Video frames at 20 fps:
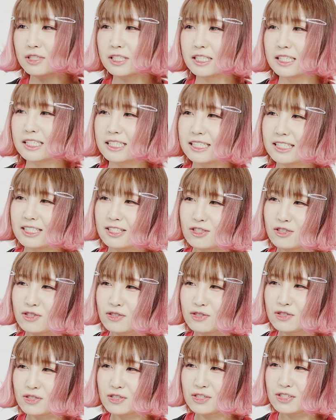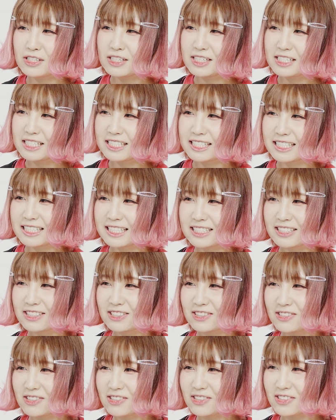必必必
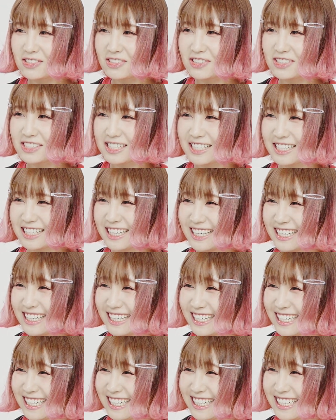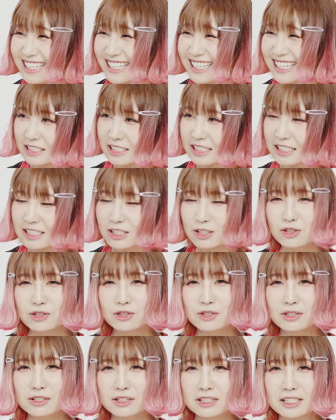必必必需品